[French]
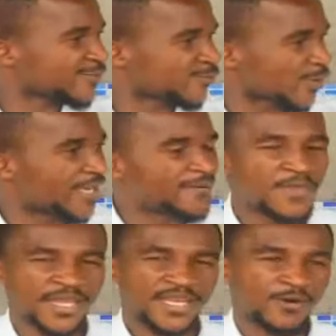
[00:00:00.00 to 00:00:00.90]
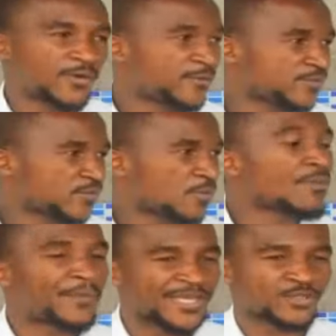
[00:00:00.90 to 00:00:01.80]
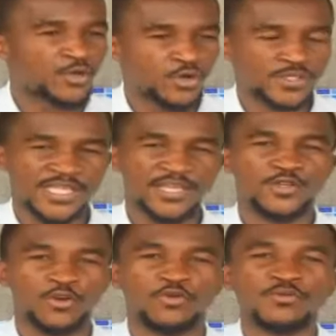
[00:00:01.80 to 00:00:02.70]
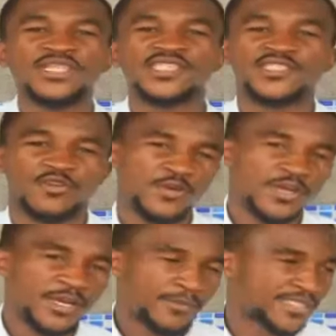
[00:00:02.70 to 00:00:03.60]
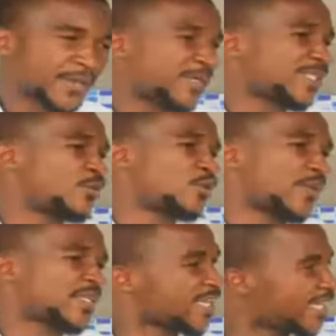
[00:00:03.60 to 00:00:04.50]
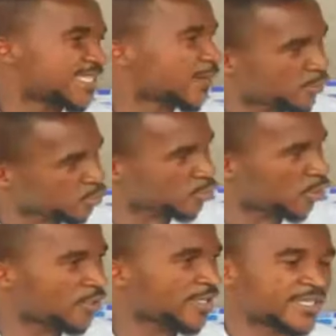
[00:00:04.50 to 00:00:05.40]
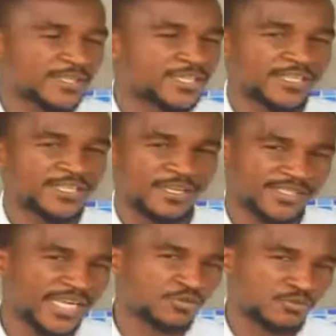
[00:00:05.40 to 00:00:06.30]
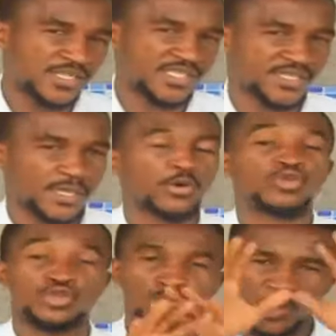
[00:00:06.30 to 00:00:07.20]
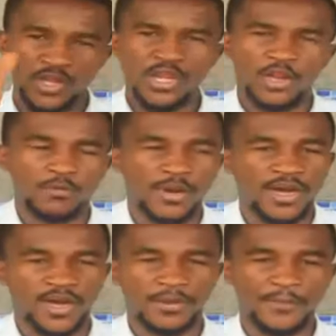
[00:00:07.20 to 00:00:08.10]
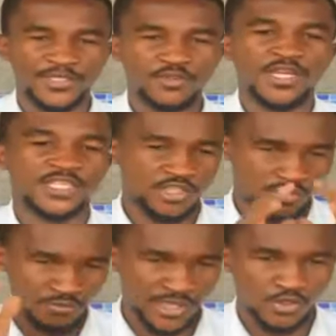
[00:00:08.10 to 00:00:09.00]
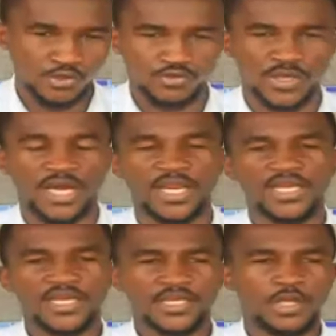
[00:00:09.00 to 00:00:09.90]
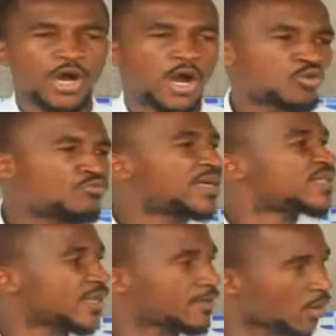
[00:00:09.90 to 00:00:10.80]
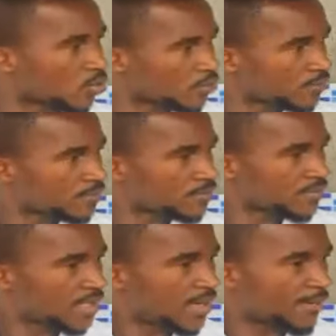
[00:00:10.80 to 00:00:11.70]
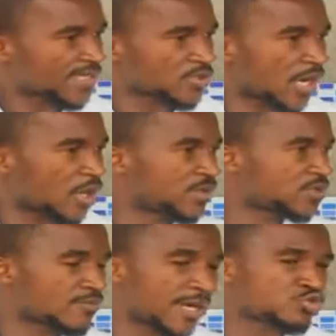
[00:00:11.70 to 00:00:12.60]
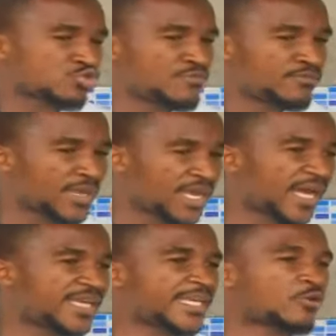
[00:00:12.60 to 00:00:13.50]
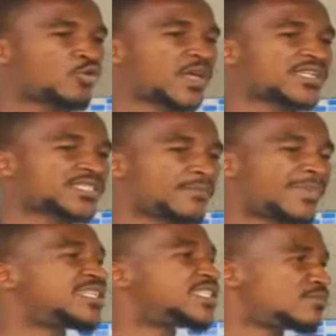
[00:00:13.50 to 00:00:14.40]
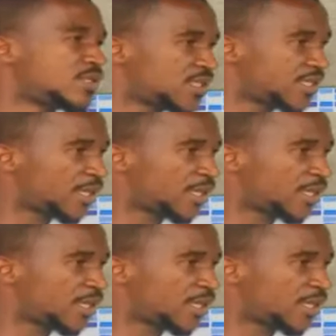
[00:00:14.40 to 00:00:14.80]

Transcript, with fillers: Vous voyez Bah pasteur. Bah pasteur, c'est-à-dire que le ministre. Parce qu'il n'y a pas seulement de pasteur, il y a des apôtres, il y a des cinq ministres, du moins, bah, bah pasteur, on a d'une manière générale. Donc, à Kobanda Nabango. Parce que, Abi, que Bazumbela, il y a Kola qui s'abandimi.